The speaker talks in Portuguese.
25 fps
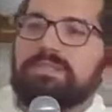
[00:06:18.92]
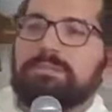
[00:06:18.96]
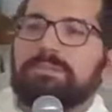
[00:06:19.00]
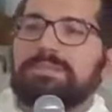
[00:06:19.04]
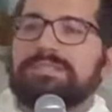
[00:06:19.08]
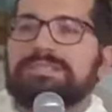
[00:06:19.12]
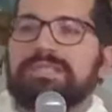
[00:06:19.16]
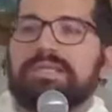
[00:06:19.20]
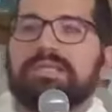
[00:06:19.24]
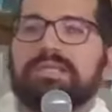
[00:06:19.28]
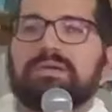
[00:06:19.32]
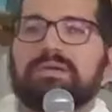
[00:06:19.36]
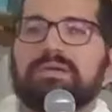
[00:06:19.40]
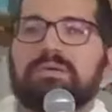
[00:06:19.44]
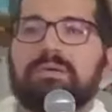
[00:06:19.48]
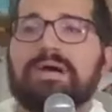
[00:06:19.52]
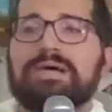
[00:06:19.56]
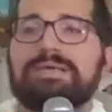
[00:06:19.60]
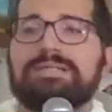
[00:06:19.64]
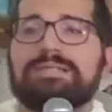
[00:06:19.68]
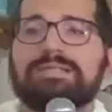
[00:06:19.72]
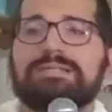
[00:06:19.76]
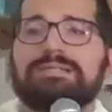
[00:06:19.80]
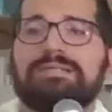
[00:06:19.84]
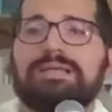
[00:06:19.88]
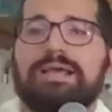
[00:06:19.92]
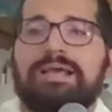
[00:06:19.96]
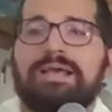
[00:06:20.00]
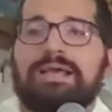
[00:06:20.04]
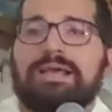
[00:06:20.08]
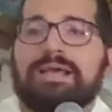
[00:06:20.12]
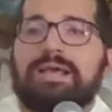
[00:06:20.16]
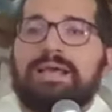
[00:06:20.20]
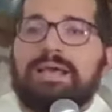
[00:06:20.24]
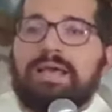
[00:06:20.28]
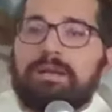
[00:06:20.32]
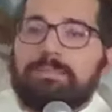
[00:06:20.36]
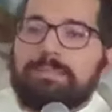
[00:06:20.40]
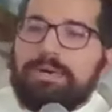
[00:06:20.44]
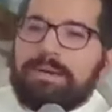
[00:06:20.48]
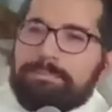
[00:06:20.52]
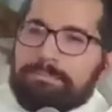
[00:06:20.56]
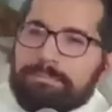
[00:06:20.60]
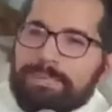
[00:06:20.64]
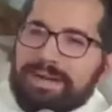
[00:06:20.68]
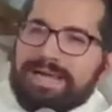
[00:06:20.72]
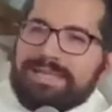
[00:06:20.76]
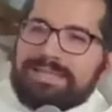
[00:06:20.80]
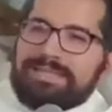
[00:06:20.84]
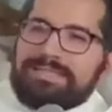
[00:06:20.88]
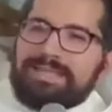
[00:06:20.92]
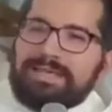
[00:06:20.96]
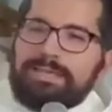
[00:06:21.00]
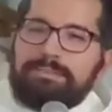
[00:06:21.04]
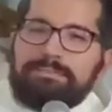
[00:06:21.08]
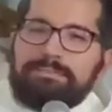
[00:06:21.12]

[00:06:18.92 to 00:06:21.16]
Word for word: de misericórdias, é uma pálida